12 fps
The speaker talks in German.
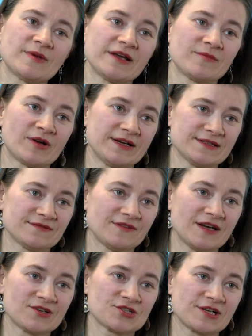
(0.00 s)
bei einem
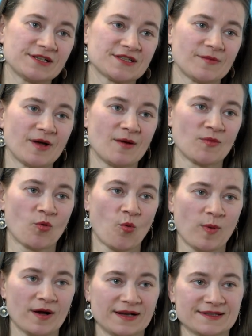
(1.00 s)
Reiseveranstalter, bei am
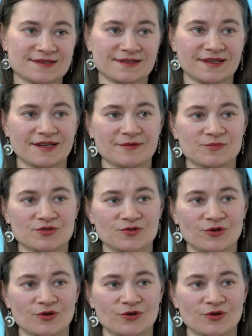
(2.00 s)
Europareisen, den gibt es